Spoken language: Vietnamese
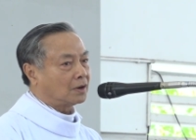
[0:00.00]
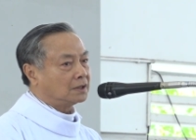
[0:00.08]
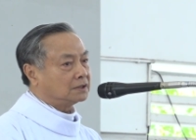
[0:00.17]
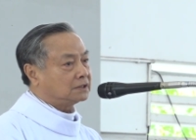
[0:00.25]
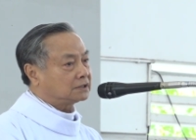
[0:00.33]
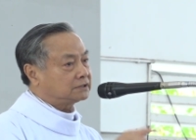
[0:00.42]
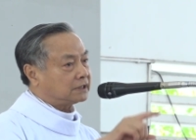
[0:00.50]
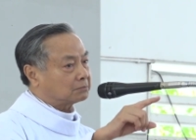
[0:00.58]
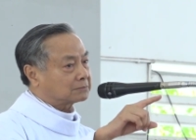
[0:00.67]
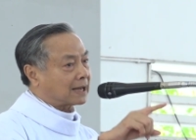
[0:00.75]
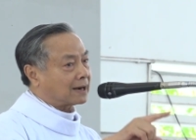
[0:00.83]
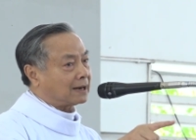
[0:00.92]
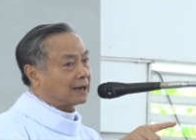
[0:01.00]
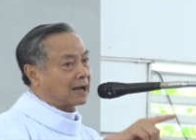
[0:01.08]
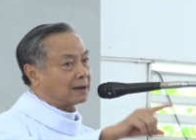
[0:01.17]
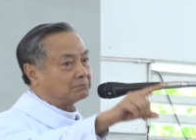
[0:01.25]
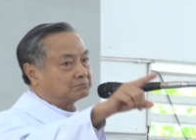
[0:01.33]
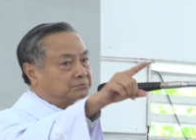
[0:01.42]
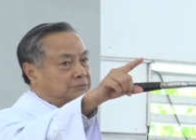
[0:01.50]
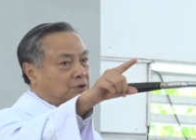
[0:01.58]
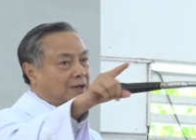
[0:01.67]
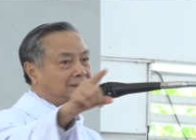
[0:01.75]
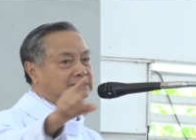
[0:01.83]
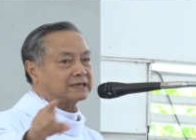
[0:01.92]
những gì chúng ta làm cho
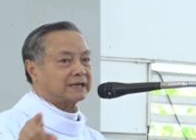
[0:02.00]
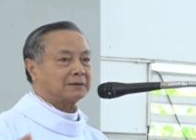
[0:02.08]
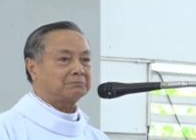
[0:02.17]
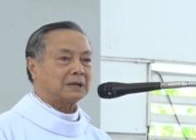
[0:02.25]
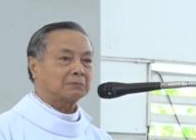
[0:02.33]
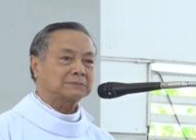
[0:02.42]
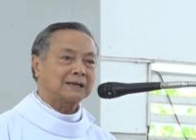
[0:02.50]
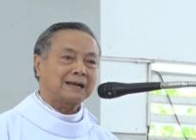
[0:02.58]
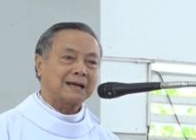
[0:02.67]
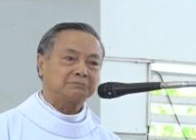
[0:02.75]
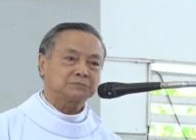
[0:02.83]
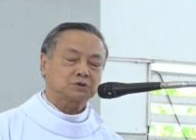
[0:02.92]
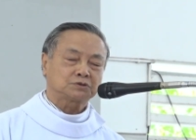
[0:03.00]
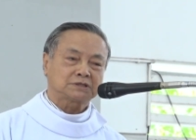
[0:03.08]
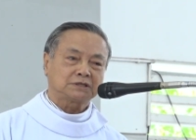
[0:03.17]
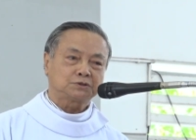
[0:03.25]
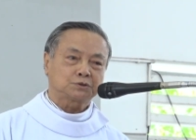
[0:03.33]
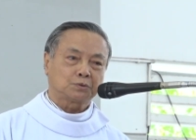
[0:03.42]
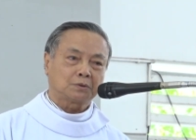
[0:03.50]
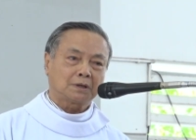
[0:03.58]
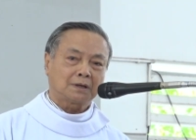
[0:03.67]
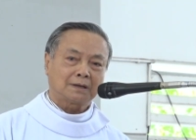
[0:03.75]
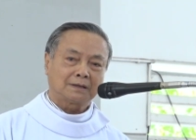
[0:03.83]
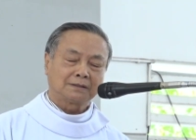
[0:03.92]
anh chị em là chúng ta làm cho chính Chúa.
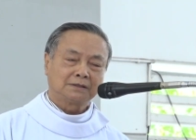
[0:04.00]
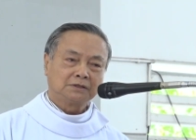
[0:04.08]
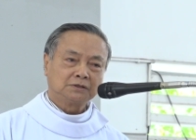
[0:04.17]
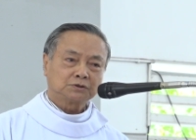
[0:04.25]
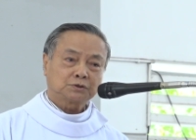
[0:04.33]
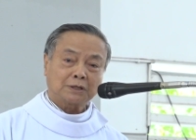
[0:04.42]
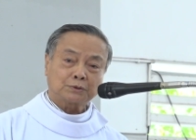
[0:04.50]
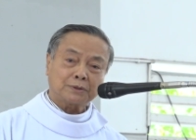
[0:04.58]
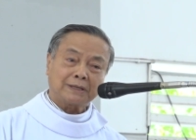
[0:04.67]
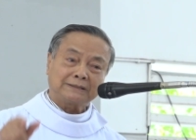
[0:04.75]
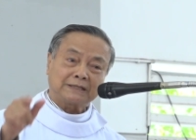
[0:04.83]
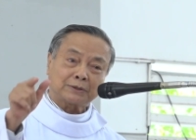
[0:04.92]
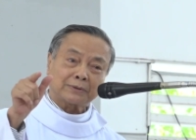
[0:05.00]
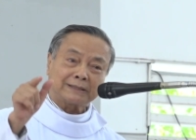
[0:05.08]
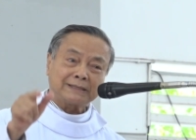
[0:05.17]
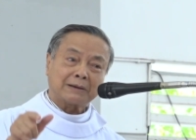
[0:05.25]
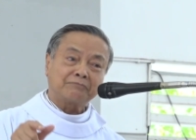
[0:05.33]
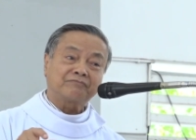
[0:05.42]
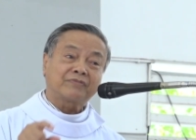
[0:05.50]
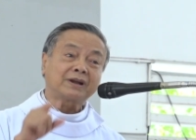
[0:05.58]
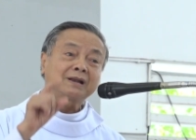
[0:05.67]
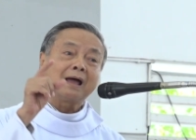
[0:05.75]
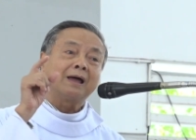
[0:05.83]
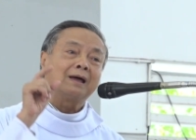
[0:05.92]
Cho nên Chúa hiện diện cho anh em,
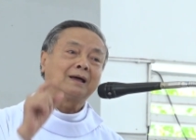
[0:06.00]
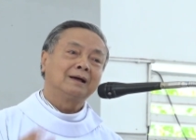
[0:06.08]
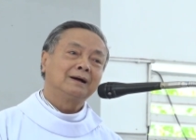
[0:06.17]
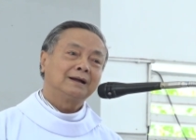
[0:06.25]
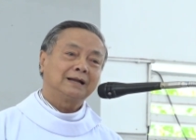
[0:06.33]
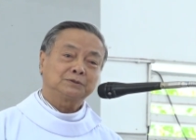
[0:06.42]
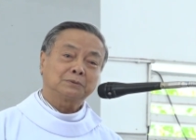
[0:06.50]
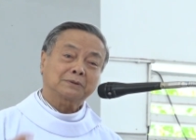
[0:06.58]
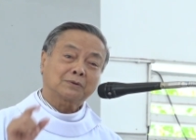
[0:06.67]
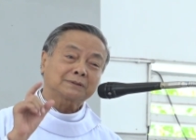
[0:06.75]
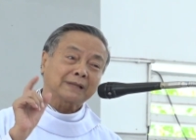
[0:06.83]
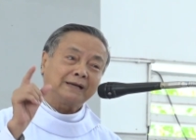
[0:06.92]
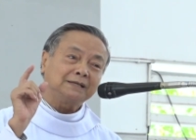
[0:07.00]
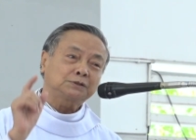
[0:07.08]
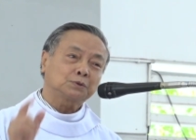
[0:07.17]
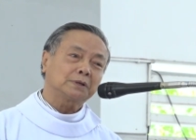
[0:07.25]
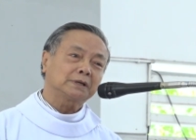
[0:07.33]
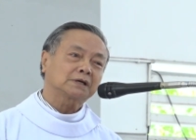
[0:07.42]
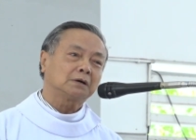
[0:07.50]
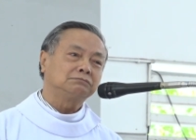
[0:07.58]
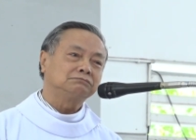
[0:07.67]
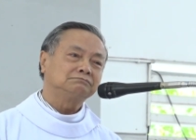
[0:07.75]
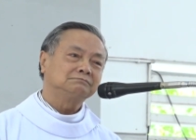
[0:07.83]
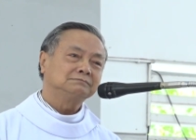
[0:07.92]
vấn đề là chúng ta có thấy Chúa hay không.
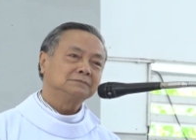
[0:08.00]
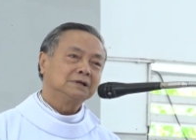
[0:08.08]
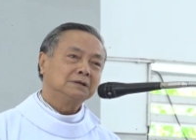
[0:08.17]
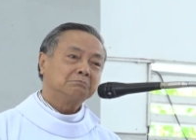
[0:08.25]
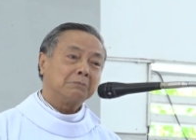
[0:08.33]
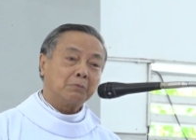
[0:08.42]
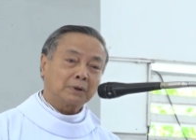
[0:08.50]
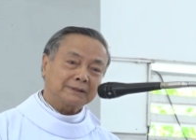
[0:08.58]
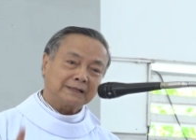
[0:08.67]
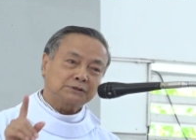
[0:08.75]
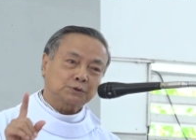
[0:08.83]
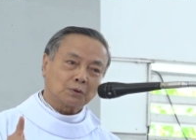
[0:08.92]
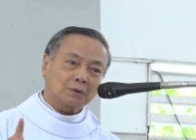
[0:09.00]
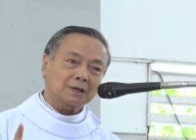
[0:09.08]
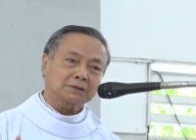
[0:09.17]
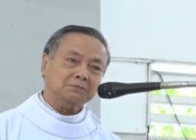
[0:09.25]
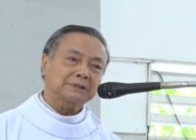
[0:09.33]
Mà muốn thấy Chúa đó, chúng ta